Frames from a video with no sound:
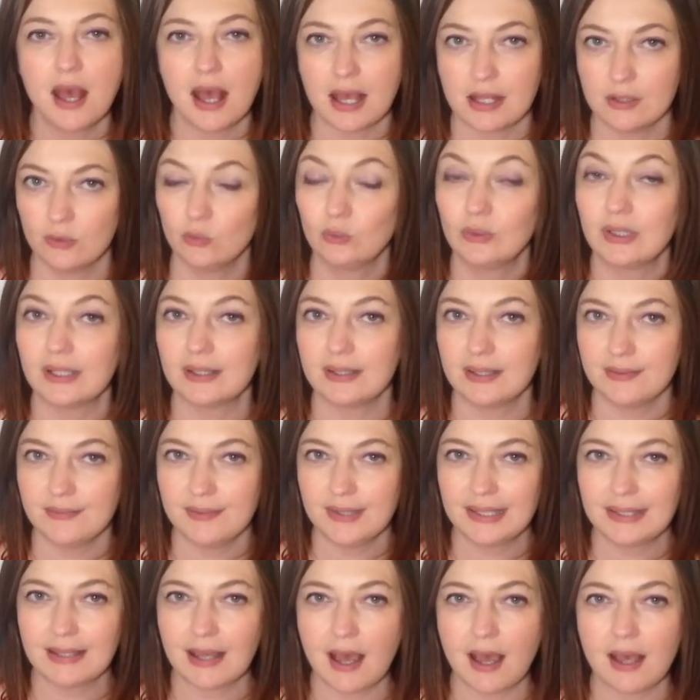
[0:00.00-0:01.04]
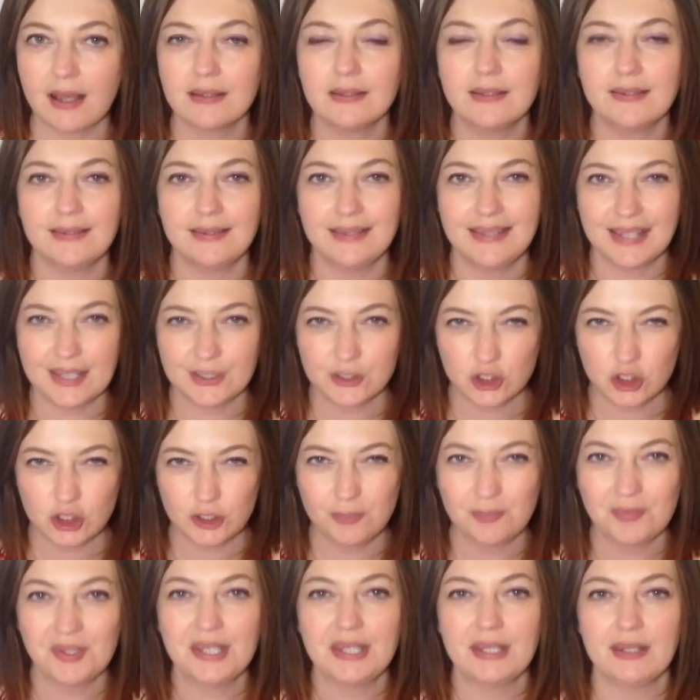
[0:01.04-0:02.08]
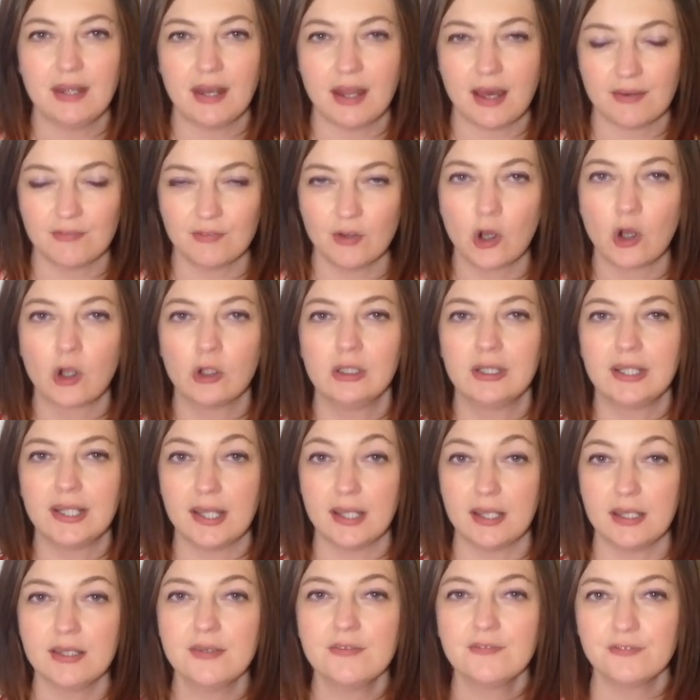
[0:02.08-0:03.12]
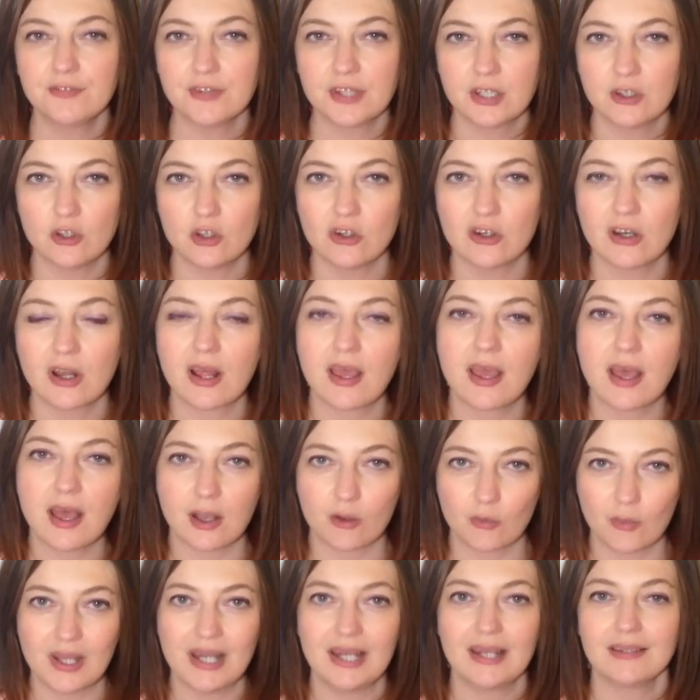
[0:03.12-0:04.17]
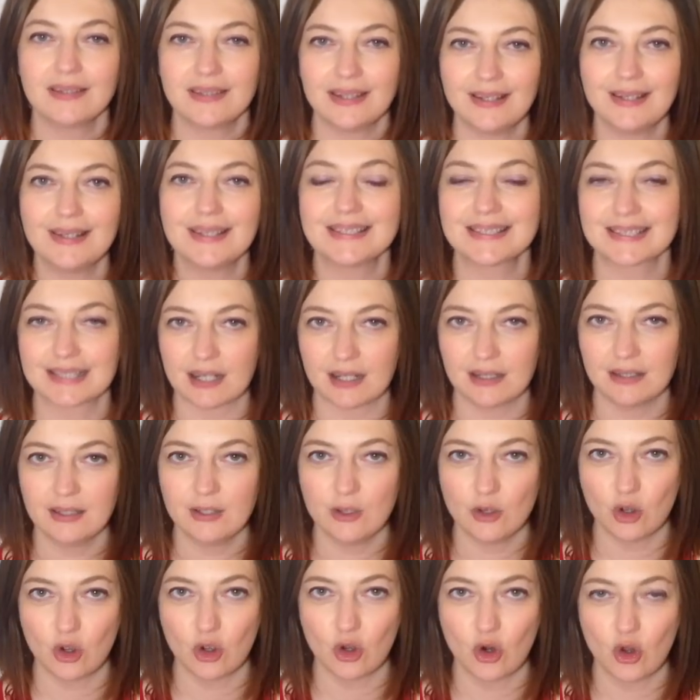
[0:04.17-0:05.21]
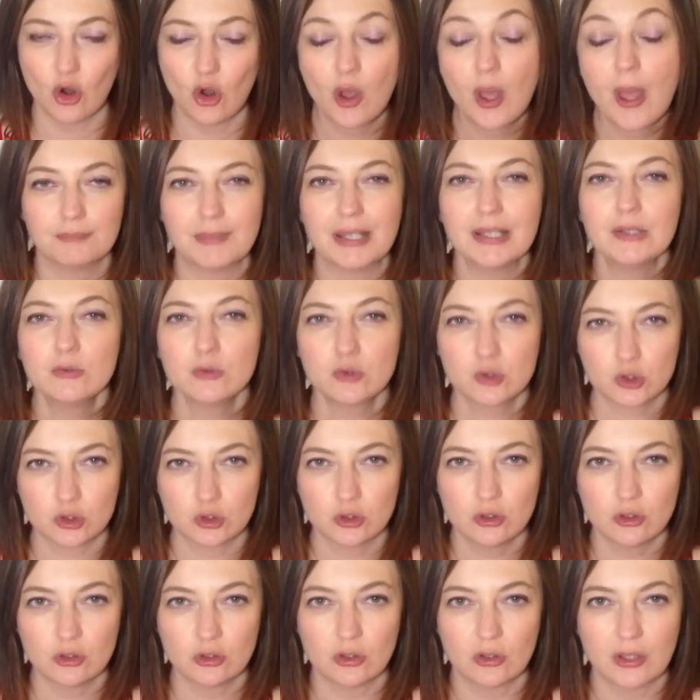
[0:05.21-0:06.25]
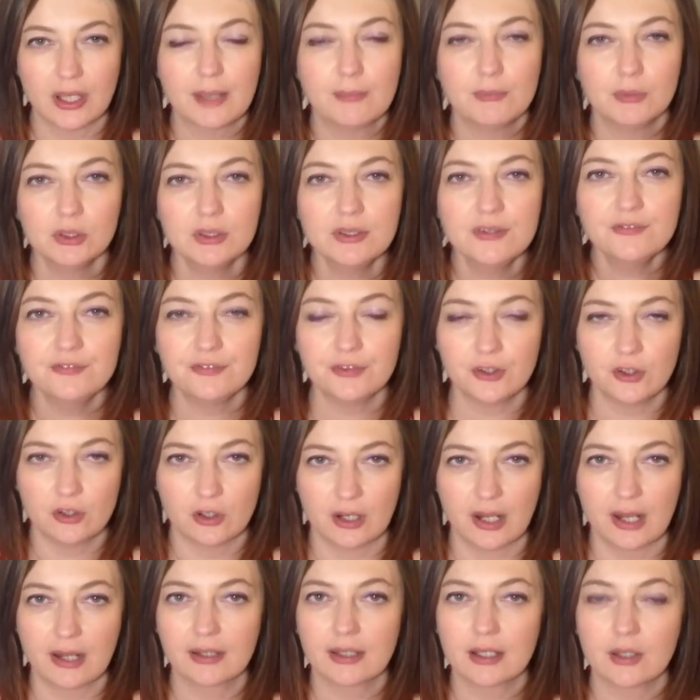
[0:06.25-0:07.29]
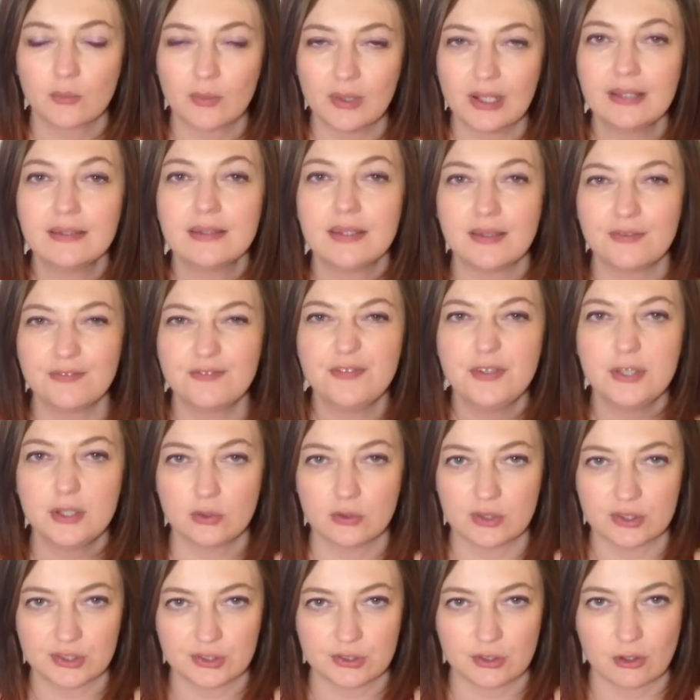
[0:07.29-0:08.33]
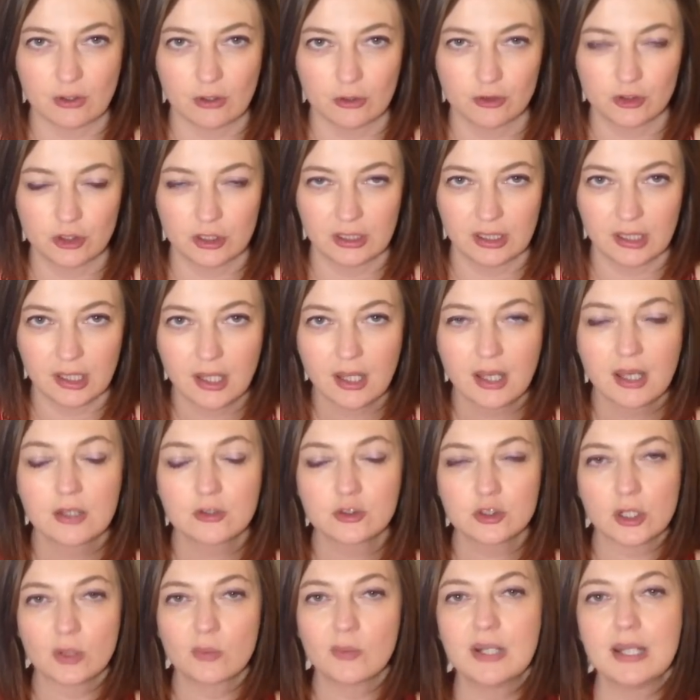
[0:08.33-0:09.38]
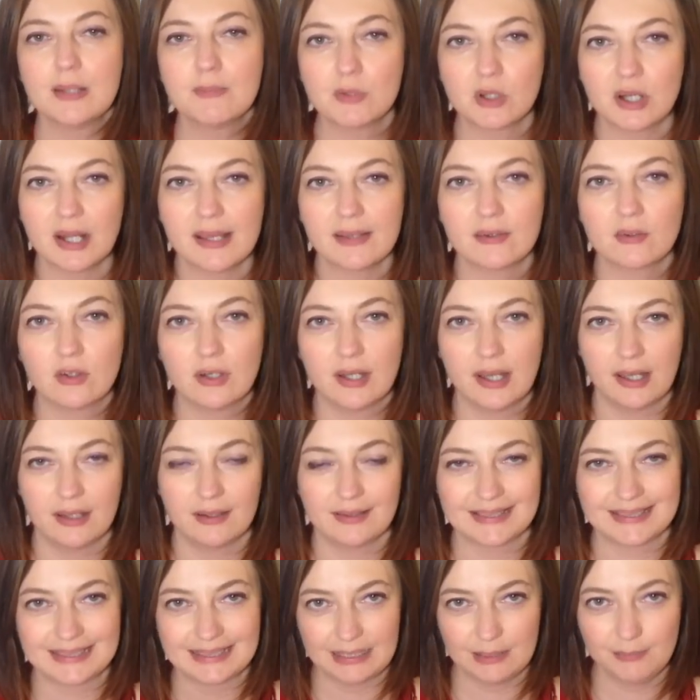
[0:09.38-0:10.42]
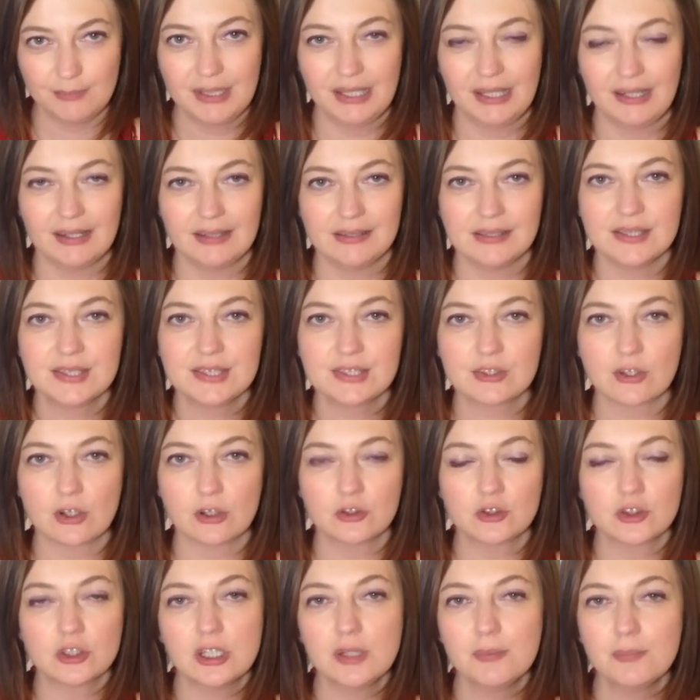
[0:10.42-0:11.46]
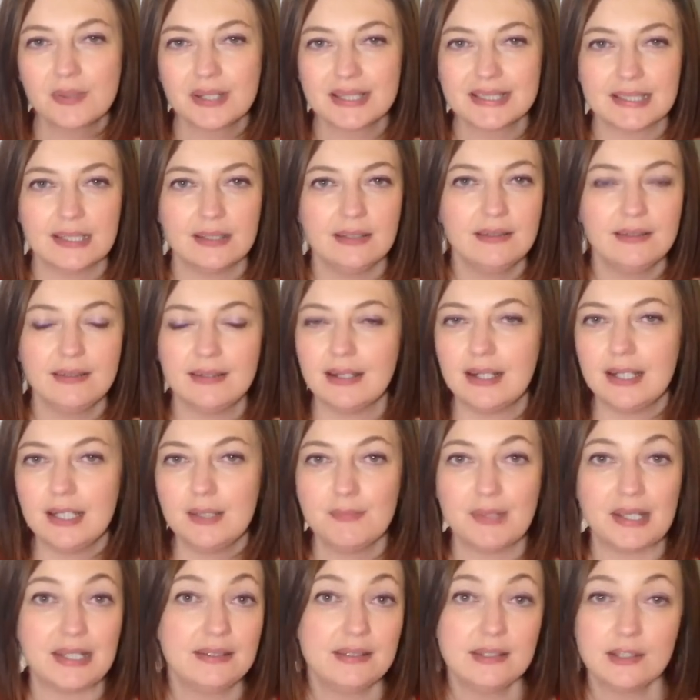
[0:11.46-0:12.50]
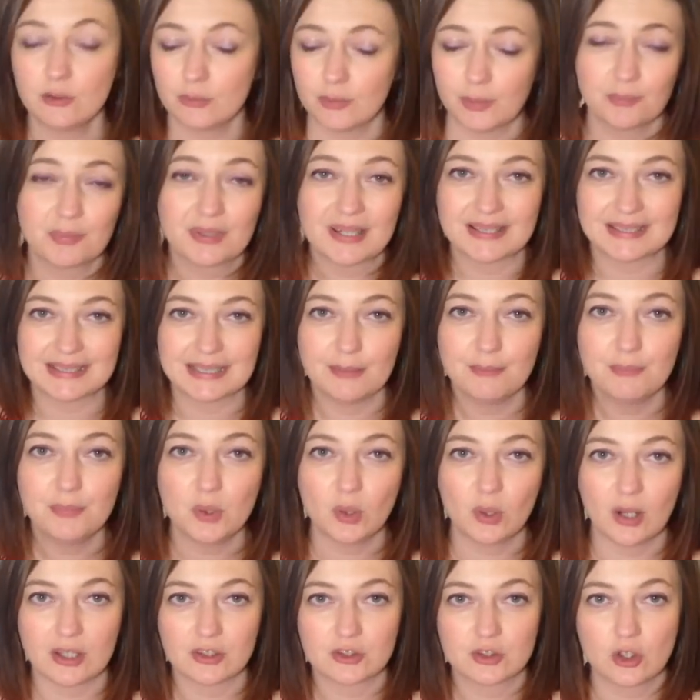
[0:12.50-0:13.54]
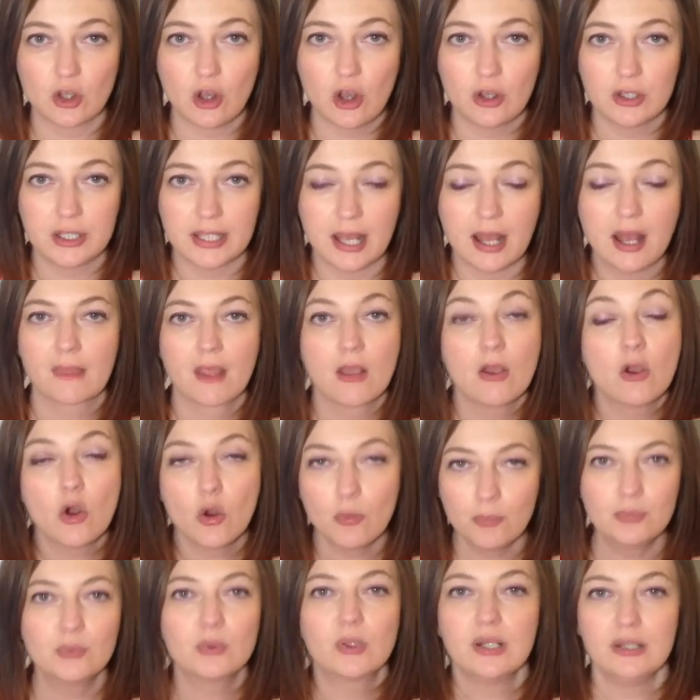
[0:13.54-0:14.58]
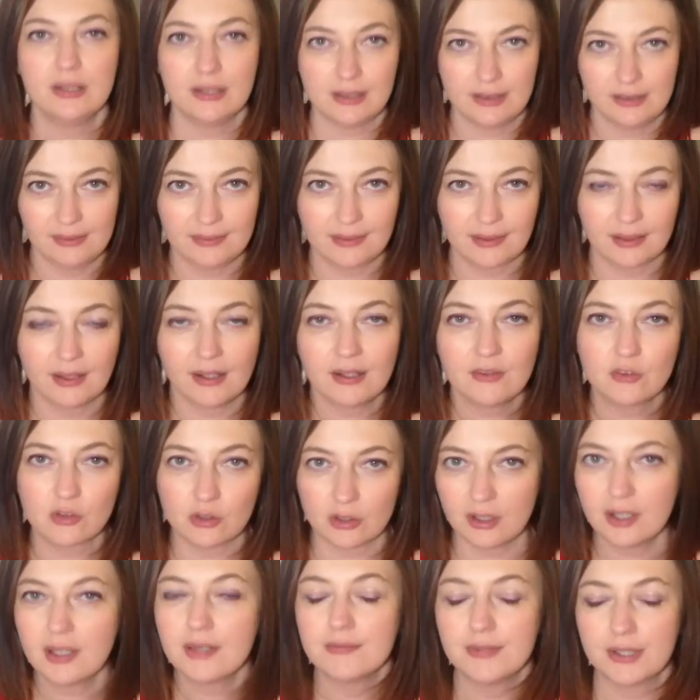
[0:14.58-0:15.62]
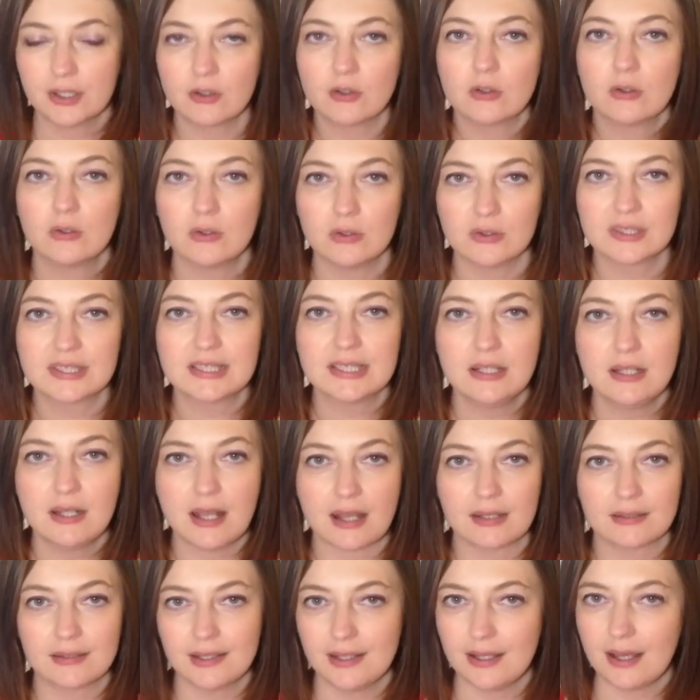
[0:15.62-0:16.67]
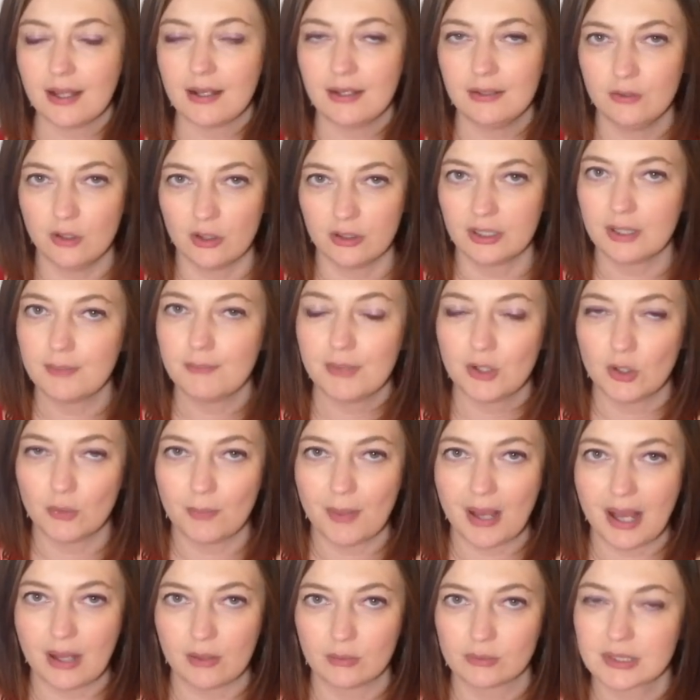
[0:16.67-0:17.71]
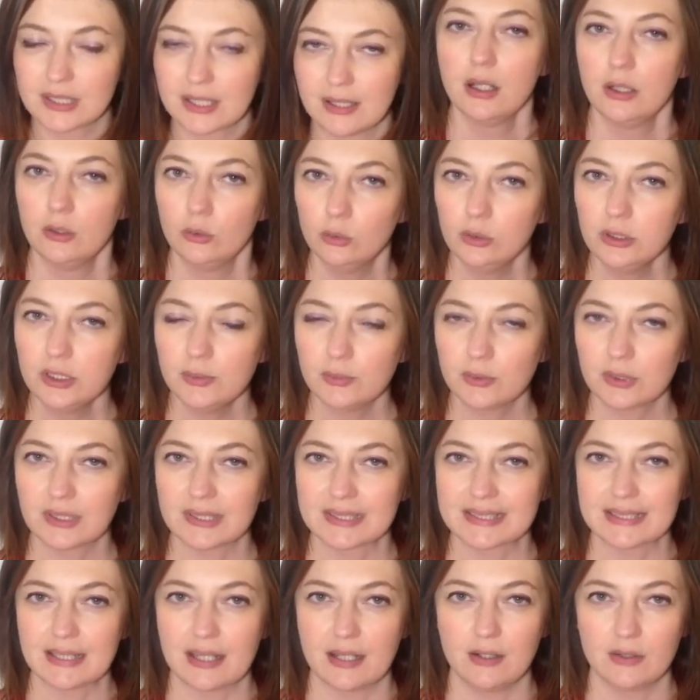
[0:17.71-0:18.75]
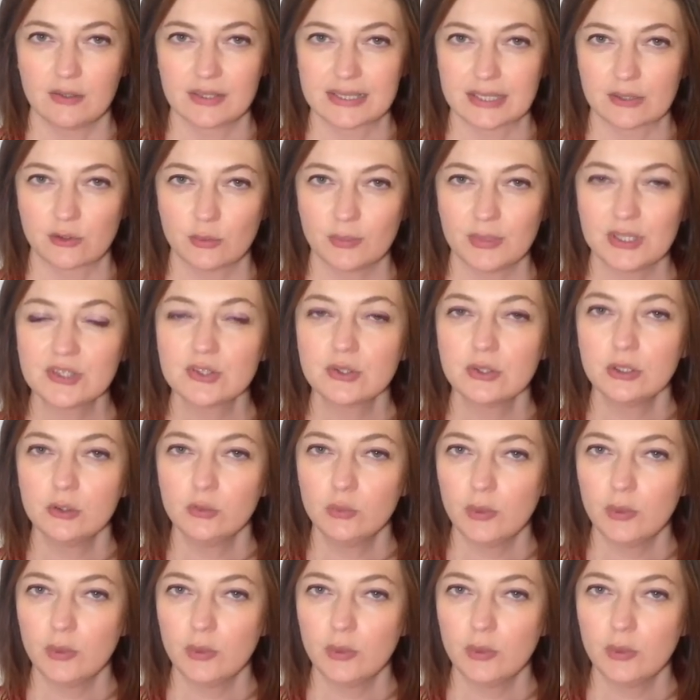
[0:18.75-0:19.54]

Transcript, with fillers: hanno un'attività di 10.000 volte inferiore a quella dell'estradiolo, ma non solo, è molto inferiore anche a quella dei fitoestrogeni, cioè quelle molecole simili agli estrogeni presenti in alimenti come per esempio la soia oppure negli integratori che vengono consigliati alle donne in menopausa. L'ultimo tassello è stato messo nel